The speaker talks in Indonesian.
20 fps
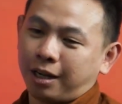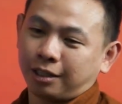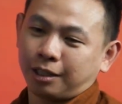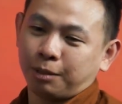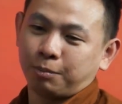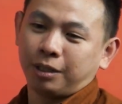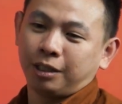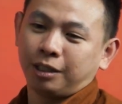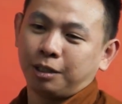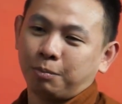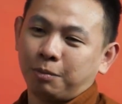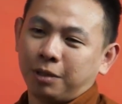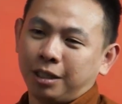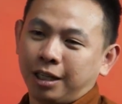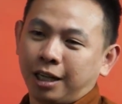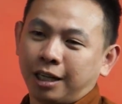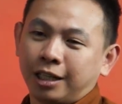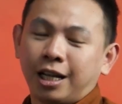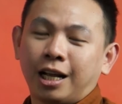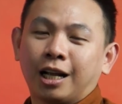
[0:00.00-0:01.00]
yang teman-teman
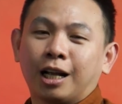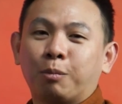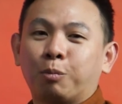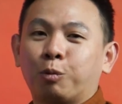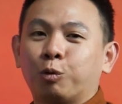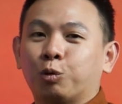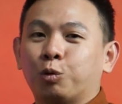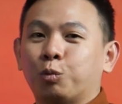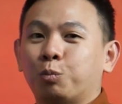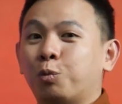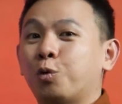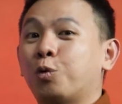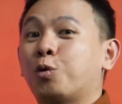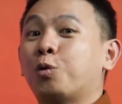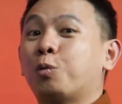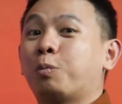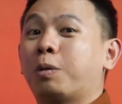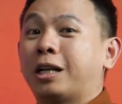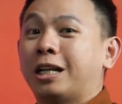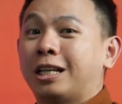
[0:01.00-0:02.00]
yang dianggap kutu
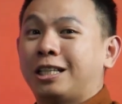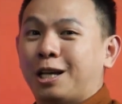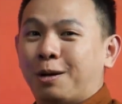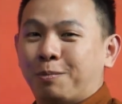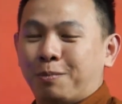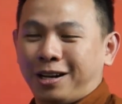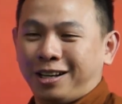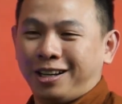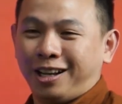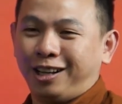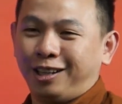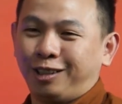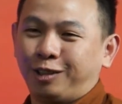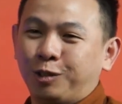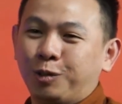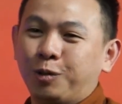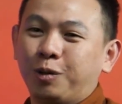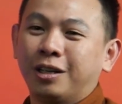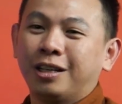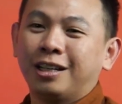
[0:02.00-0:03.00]
buku pada zamannya
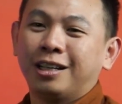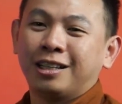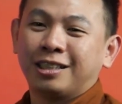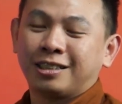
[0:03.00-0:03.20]
itu,